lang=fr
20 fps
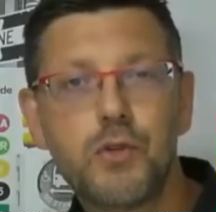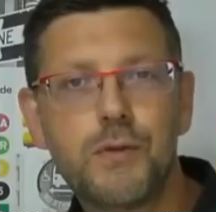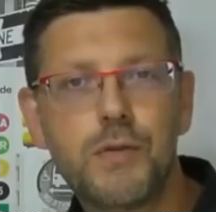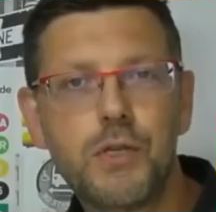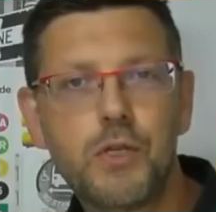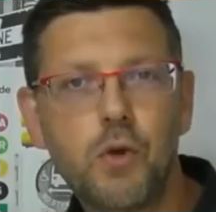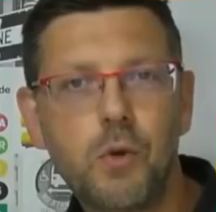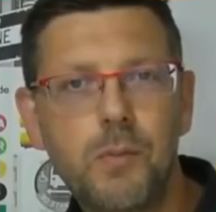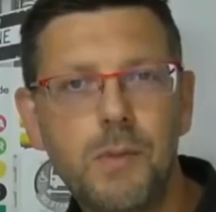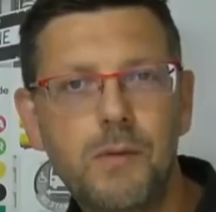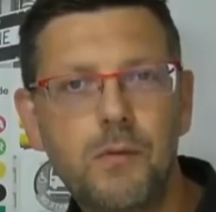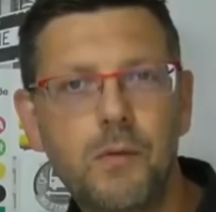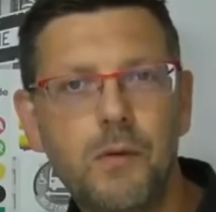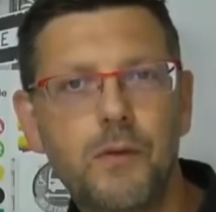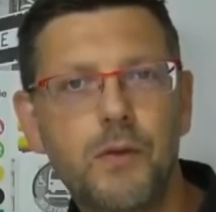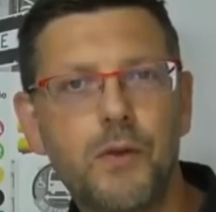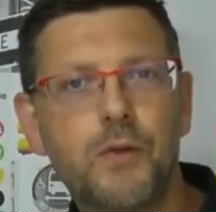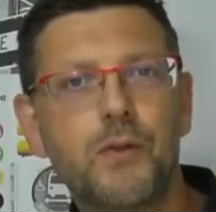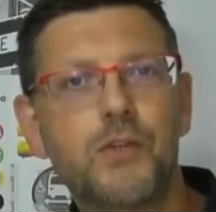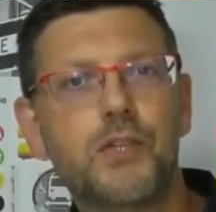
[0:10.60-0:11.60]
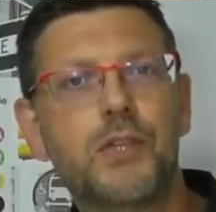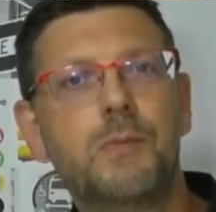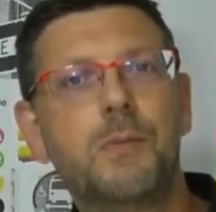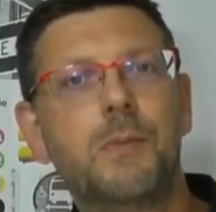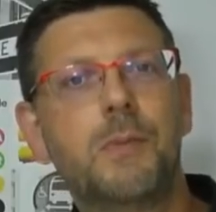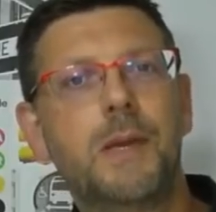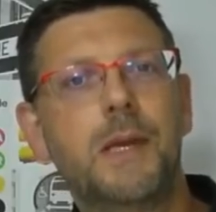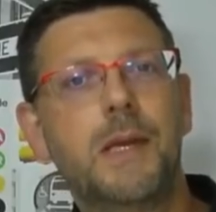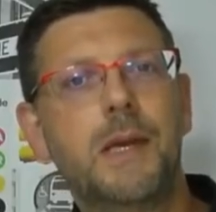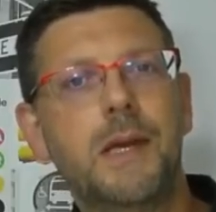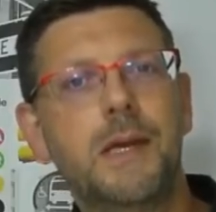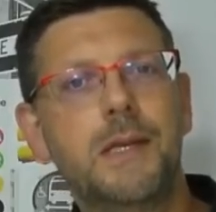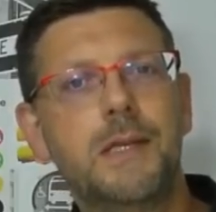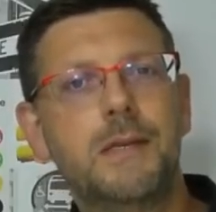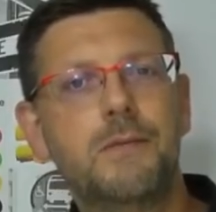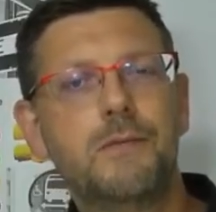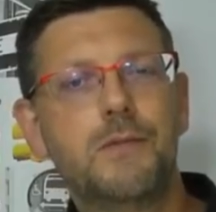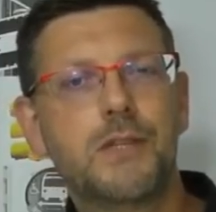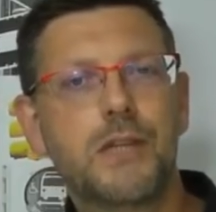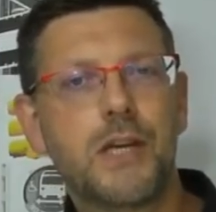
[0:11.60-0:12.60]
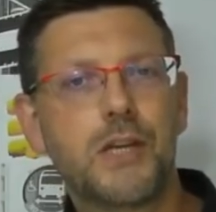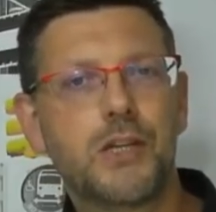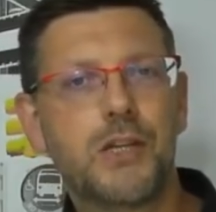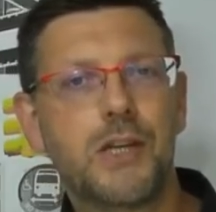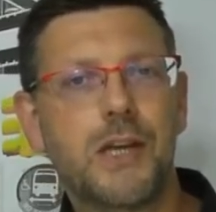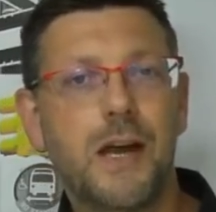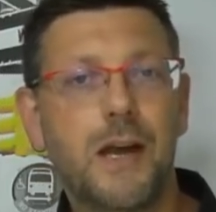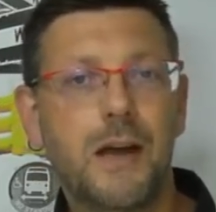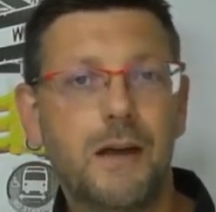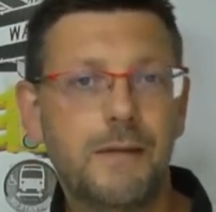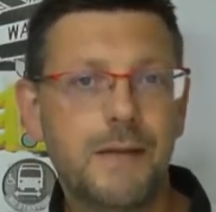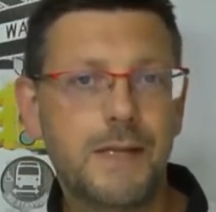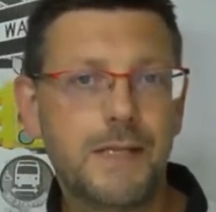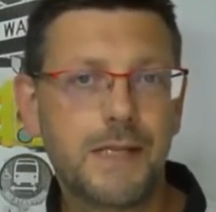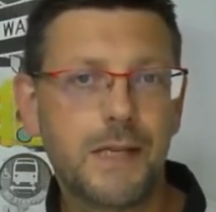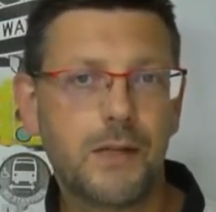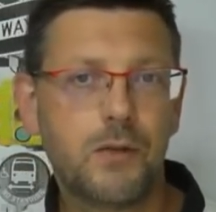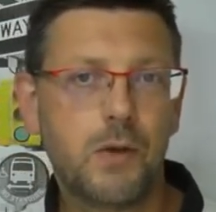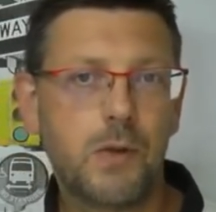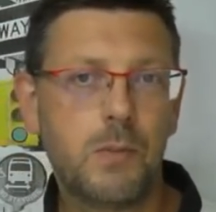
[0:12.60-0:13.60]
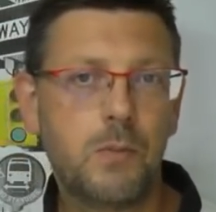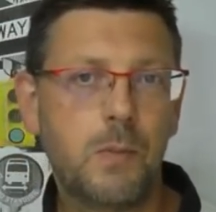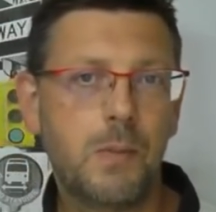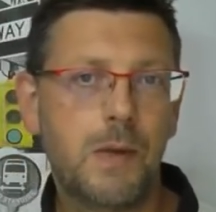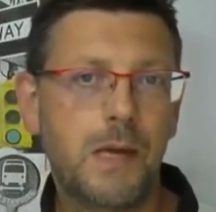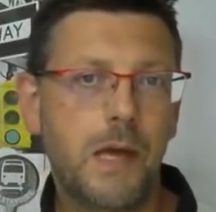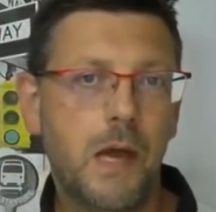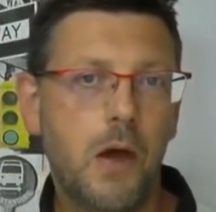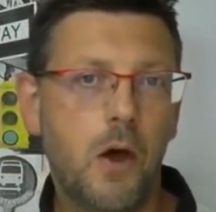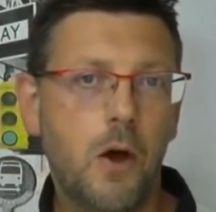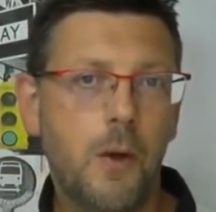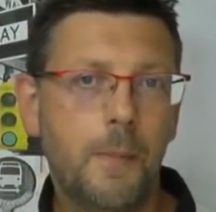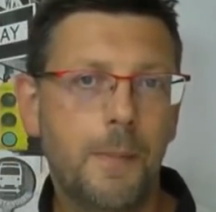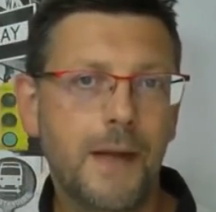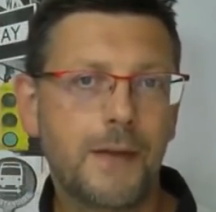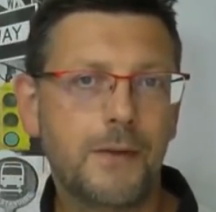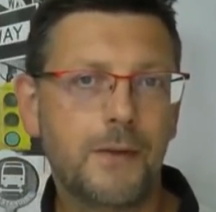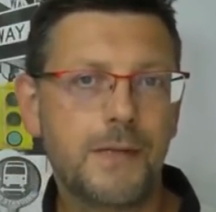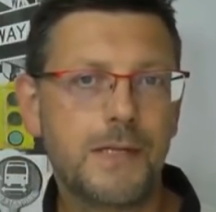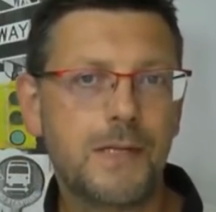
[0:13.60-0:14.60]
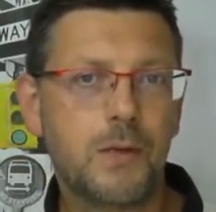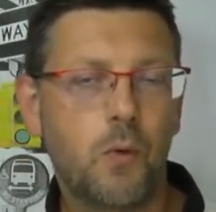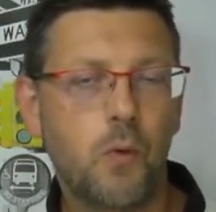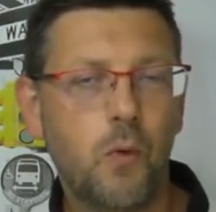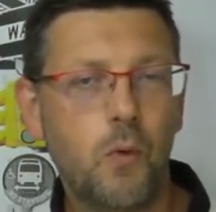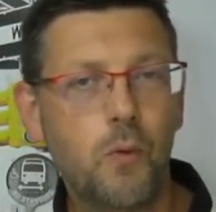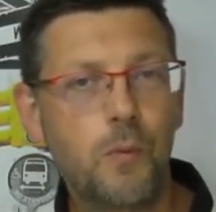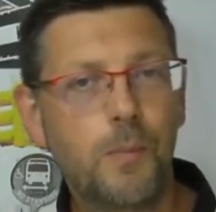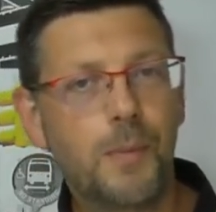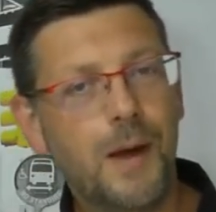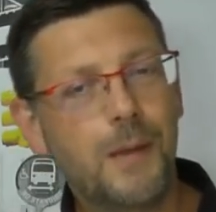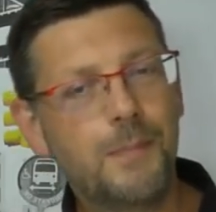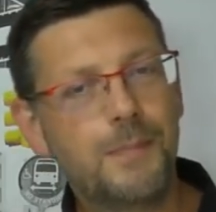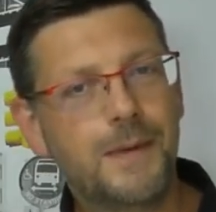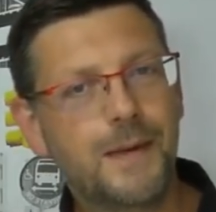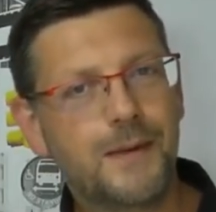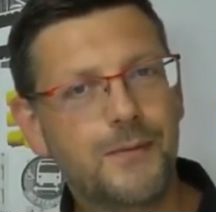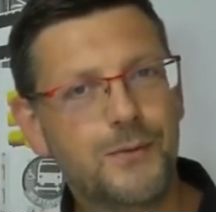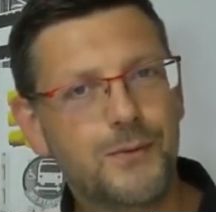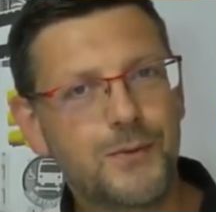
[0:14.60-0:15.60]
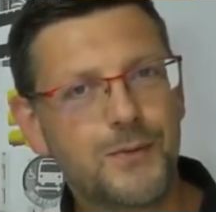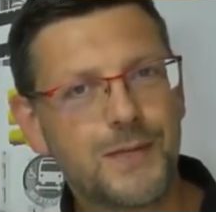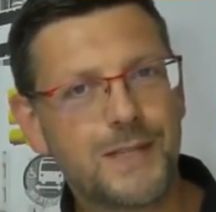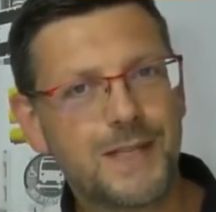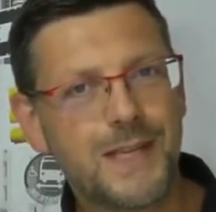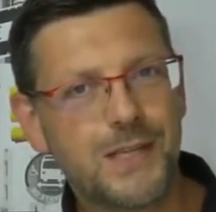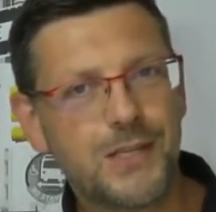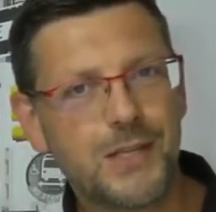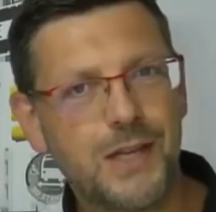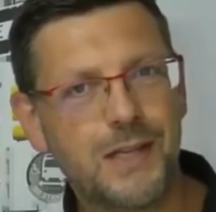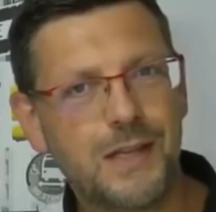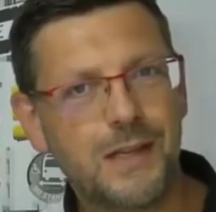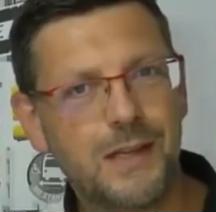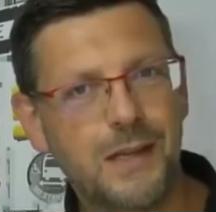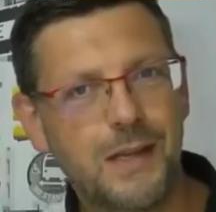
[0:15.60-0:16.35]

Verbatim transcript: je suis Jérôme Yvon, votre coach immobilier. Si vous cherchez à investir dans l'immobilier en partant de zéro ou pas, bienvenue sur cette chaîne.